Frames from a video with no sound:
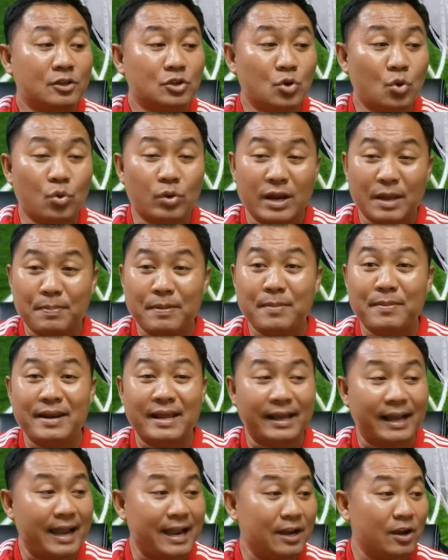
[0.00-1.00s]
อยู่ในพรีเมียร์
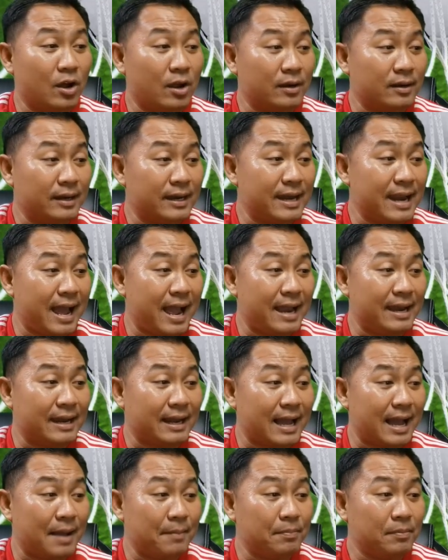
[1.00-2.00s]
ลีกให้รอดให้ได้
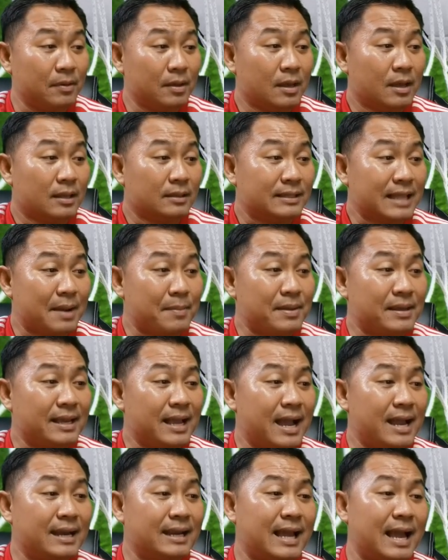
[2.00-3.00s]
นะครับ ตามราย
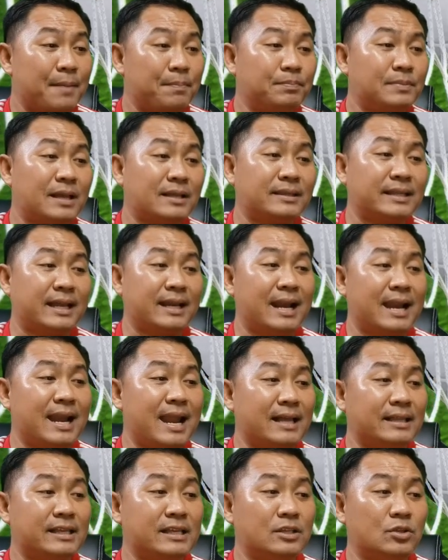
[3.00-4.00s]
งานนะครับนักเตะราย
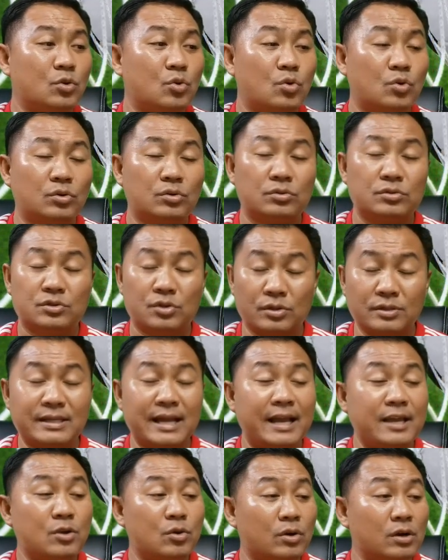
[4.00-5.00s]
แรกที่ถูกสนใจ
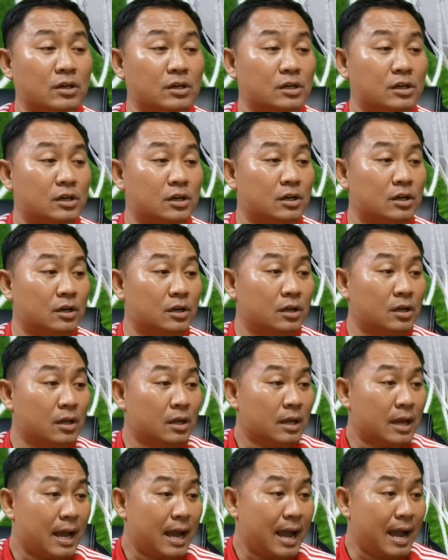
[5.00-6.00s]
อยู่ก็คือ
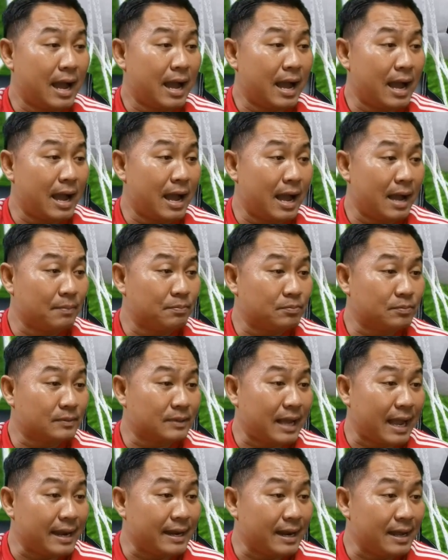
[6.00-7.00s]
อ่า
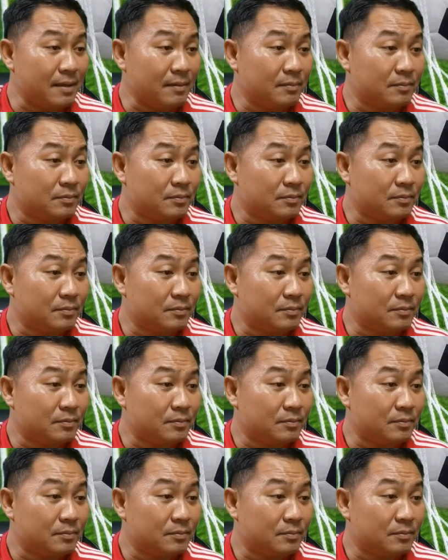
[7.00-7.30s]
ใครนะ